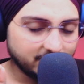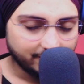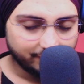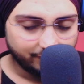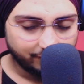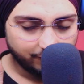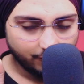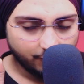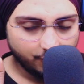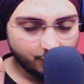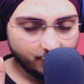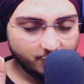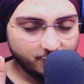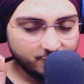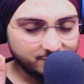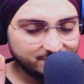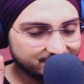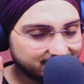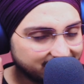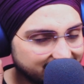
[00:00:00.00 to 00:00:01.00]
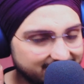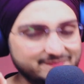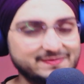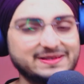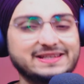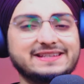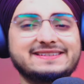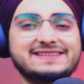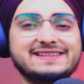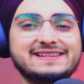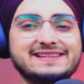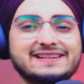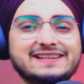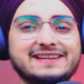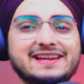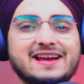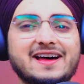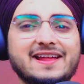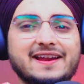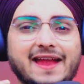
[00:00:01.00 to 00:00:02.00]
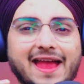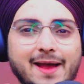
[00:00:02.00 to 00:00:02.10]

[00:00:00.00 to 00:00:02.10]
वो अमेजिंग है यार